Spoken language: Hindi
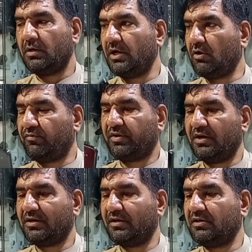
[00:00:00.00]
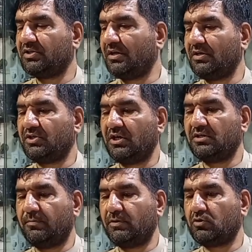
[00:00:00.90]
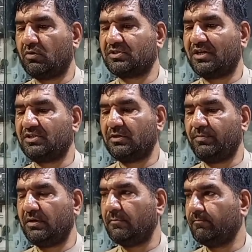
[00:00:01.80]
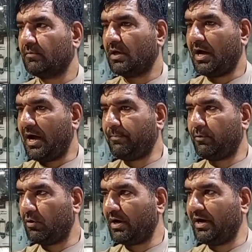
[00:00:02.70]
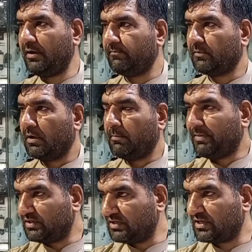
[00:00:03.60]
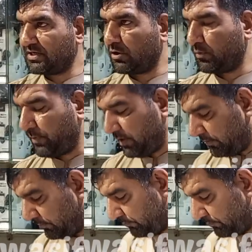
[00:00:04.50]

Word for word: टेन ऑफ टेन कंडीशन है छः जी बी चौंसठ जी बी आप लोग आए पच्चीस हज़ार रुपये